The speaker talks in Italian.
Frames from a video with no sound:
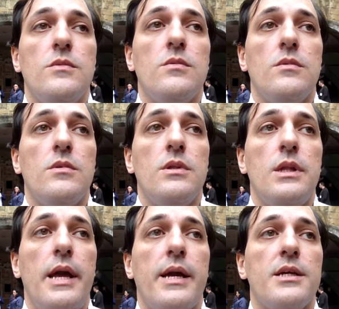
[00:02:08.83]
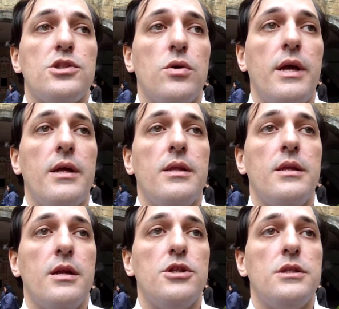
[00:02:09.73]
Mm, nei cassonetti
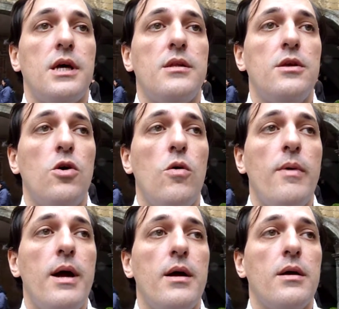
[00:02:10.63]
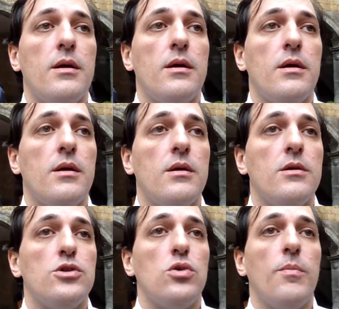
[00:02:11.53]
della città di Roma
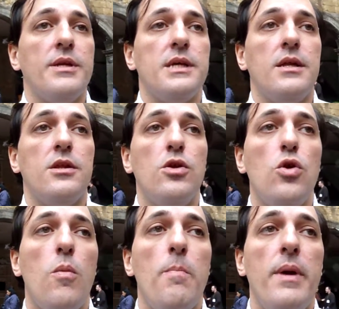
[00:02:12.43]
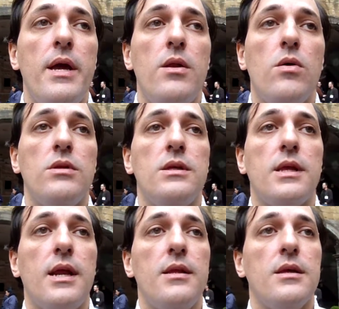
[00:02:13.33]
eh, sono presenti non meno di
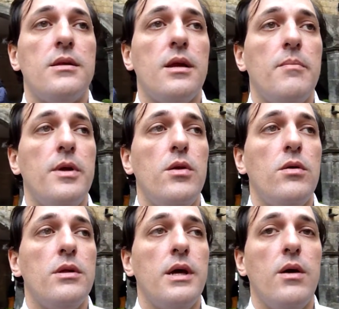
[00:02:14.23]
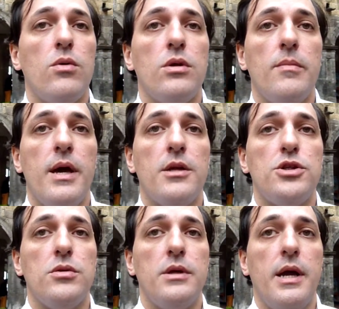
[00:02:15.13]
33 milioni di euro di
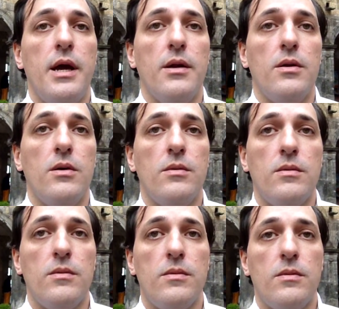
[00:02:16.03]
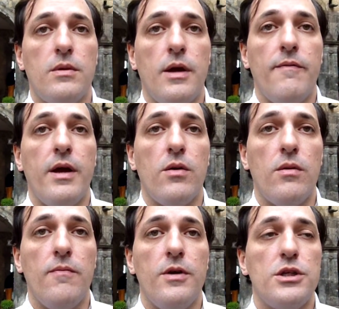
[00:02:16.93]
merce ogni anno, che vengono
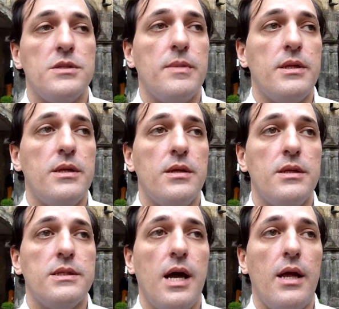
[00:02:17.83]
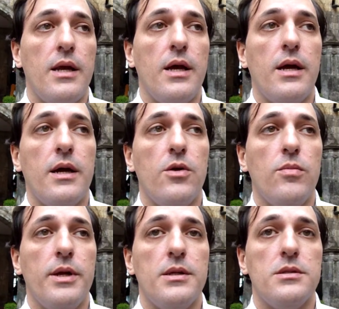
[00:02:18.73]
invece smaltite in discarica a caro
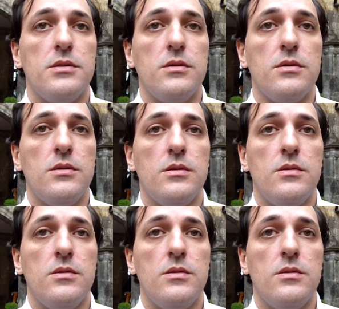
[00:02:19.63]
prezzo.